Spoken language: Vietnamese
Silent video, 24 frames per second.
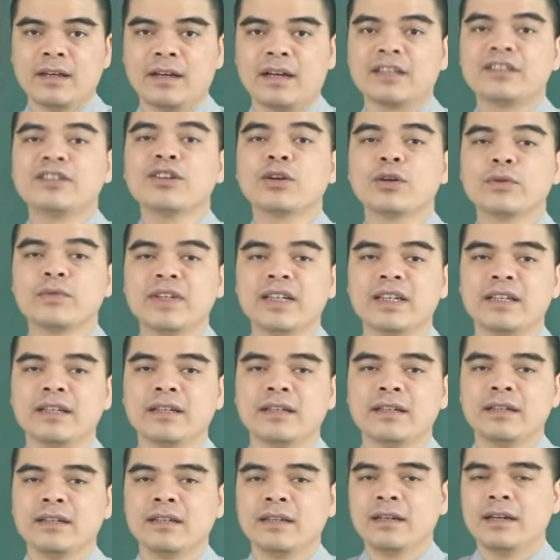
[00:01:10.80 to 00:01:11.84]
à, thưa quý vị
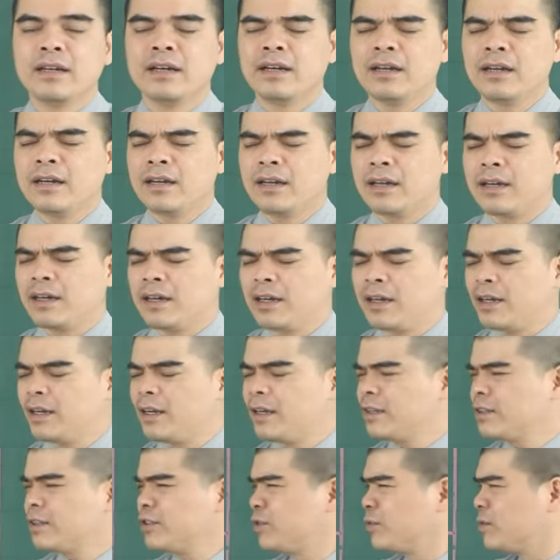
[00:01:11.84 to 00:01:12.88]
à,
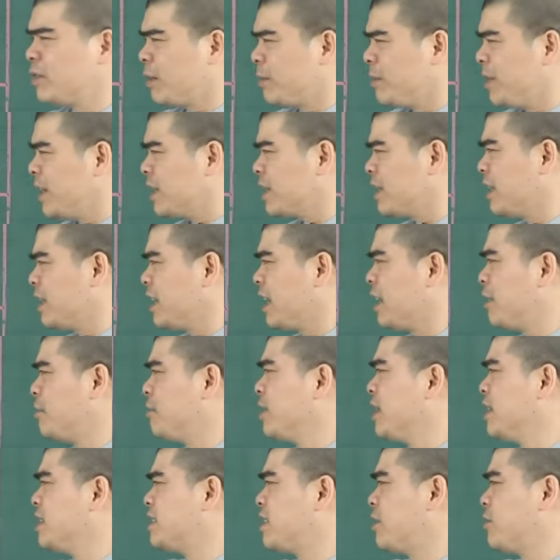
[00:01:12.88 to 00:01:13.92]
chúng ta biết cái ngày
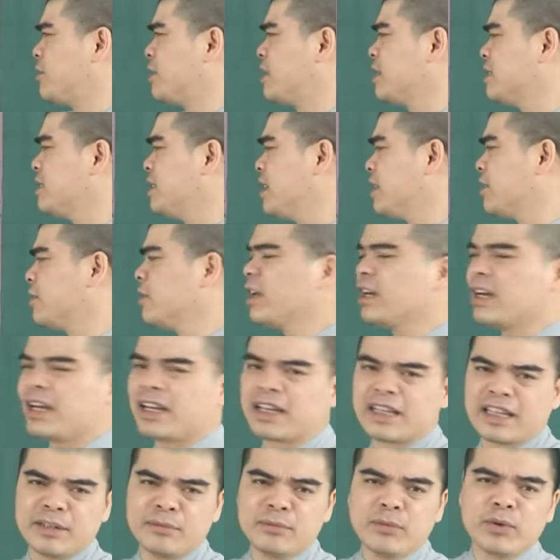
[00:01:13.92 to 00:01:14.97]
16 tháng riêng đó là
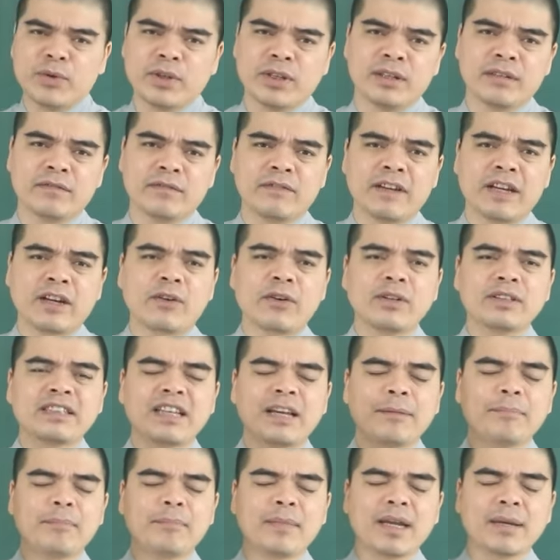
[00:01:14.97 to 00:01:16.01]
ngày kỷ mùi vậy con
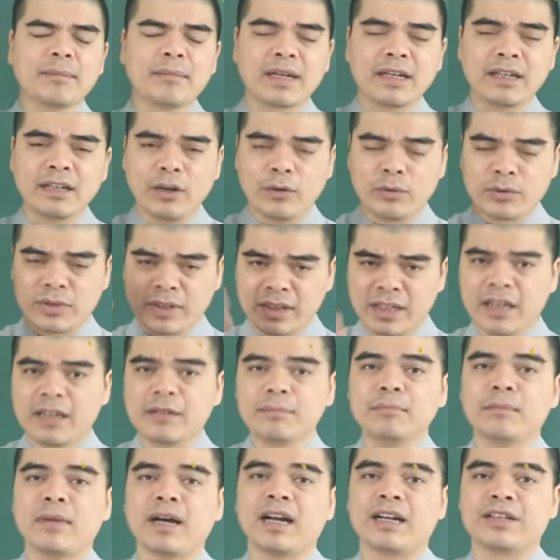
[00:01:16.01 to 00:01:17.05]
giáp may mắn đầu
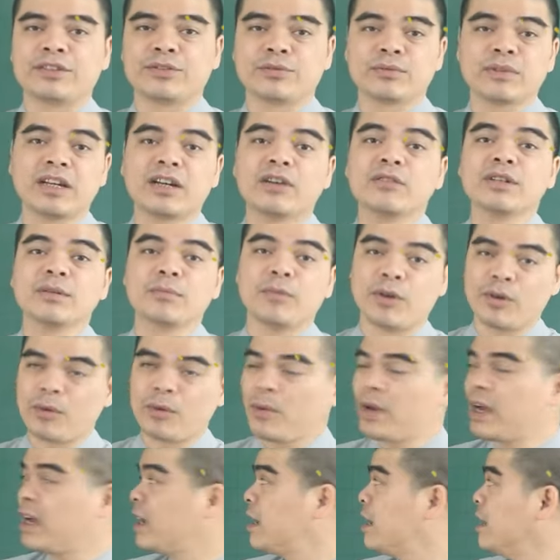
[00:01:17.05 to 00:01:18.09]
tiên mà chúng ta không thể bỏ
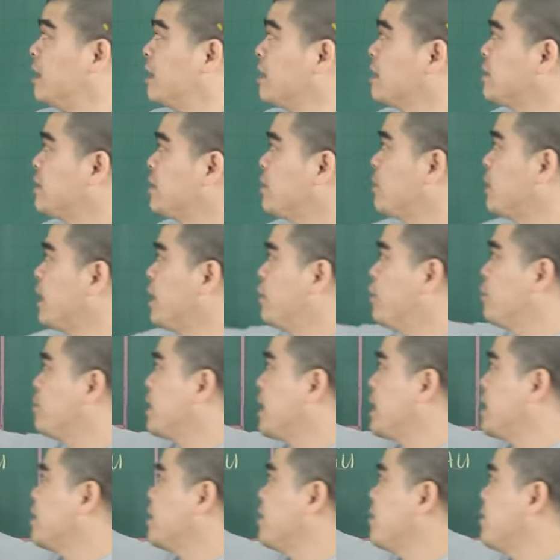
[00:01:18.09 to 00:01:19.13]
qua trong ngày hôm nay